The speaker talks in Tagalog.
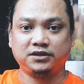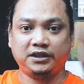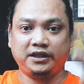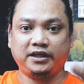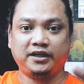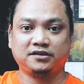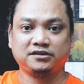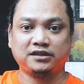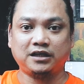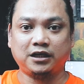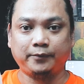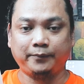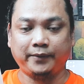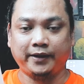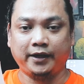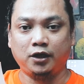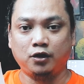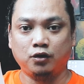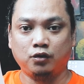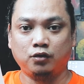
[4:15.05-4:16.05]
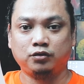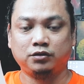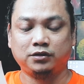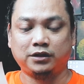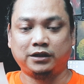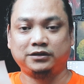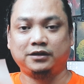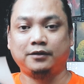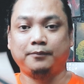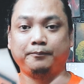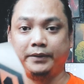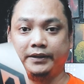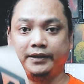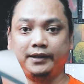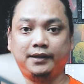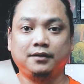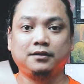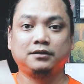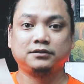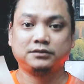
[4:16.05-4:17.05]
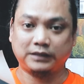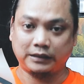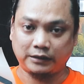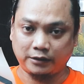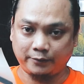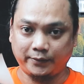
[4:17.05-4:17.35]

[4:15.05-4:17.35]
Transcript: sticker sa cameo at ng vinyl sa